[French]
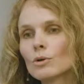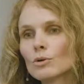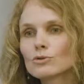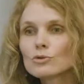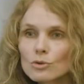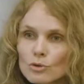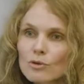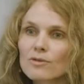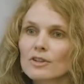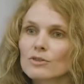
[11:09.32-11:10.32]
euh, d'une
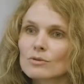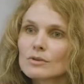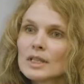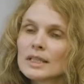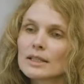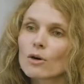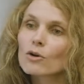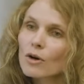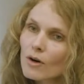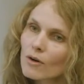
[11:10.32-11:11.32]
autre façon et
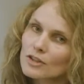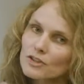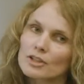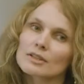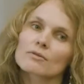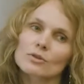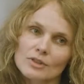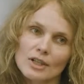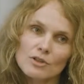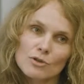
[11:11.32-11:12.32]
encore enrichir
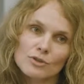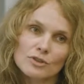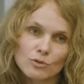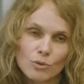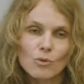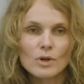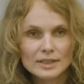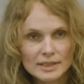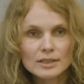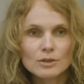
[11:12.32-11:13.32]
davantage ce qu'ils auront
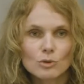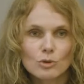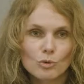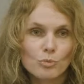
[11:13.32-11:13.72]
acquis euh,